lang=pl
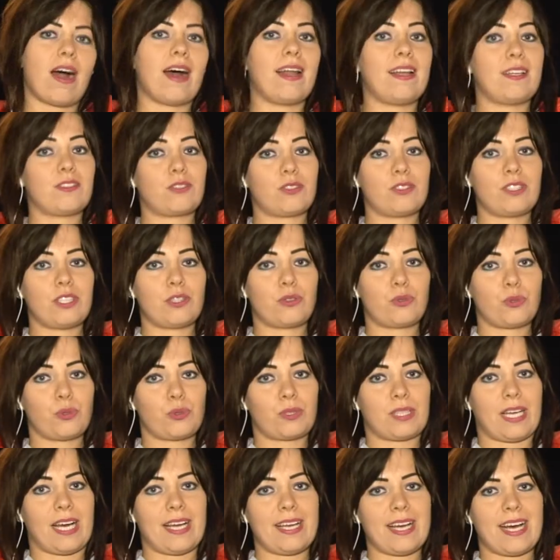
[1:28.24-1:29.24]
ale to nie
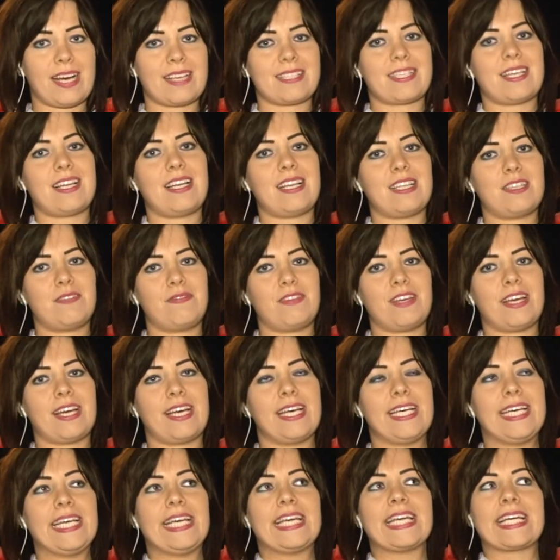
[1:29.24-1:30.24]
tutaj, a zaledwie
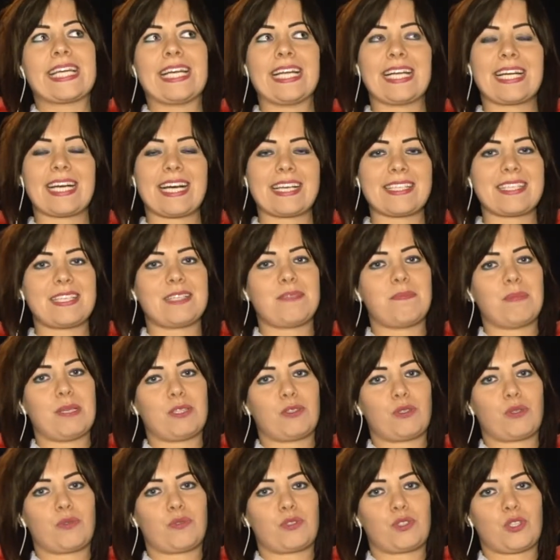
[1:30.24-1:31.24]
kilkaset
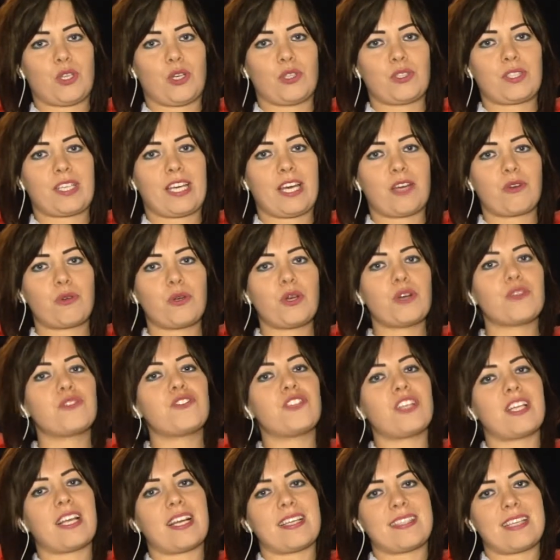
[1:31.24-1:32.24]
metrów stąd. Kierując
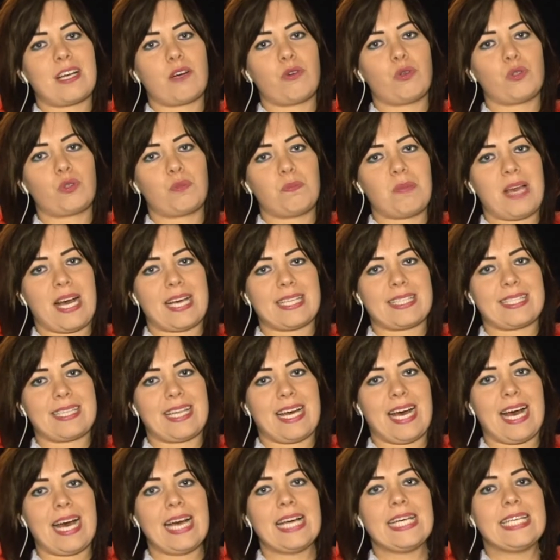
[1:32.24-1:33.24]
się na zachód
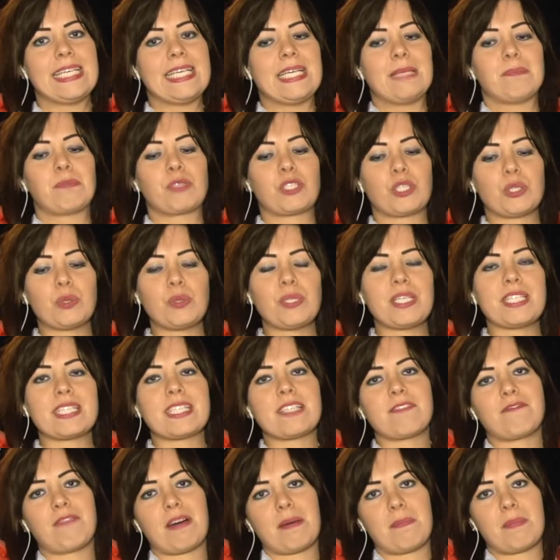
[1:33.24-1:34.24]
miasta, przy
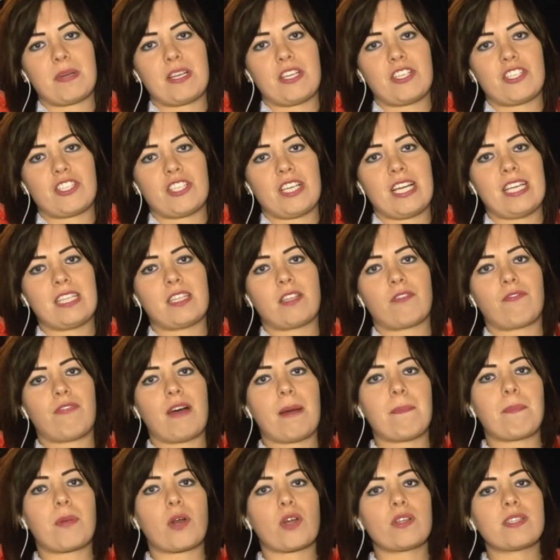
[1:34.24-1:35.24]
ulicy Fabrycznej
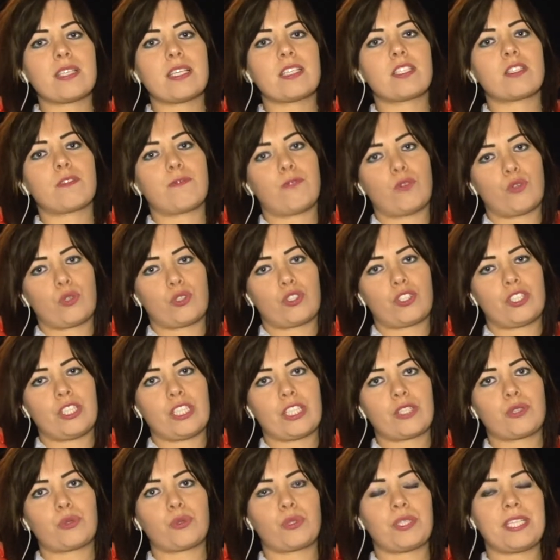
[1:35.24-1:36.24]
trwa proces twórczy,
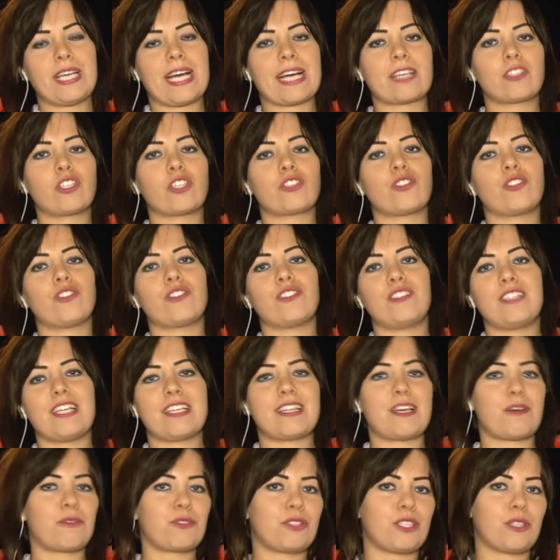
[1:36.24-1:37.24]
który jak dotąd nie
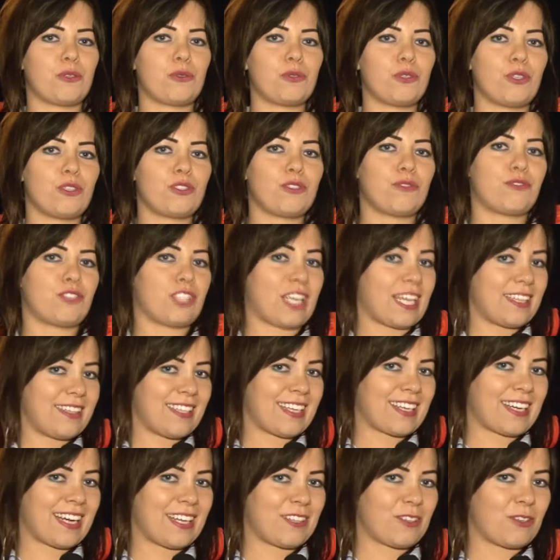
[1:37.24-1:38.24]
dał się ująć w
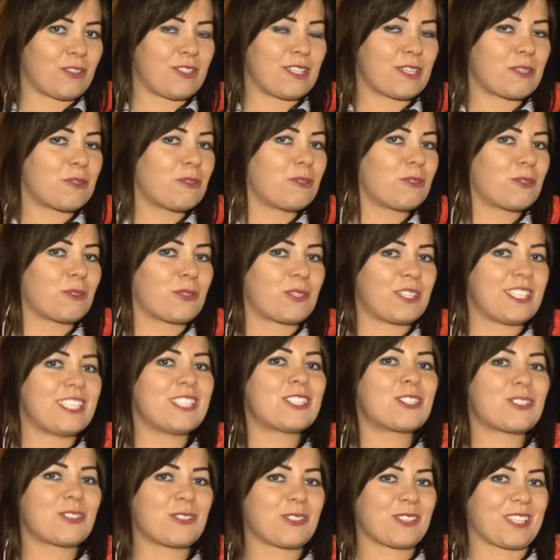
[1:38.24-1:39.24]
żadne kanony kultury i
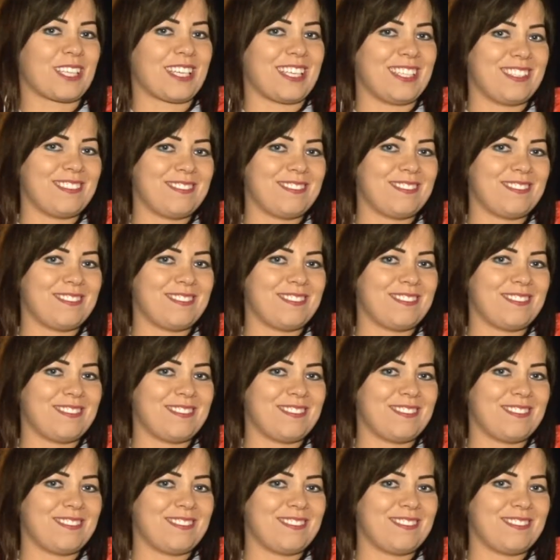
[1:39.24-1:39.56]
sztuki.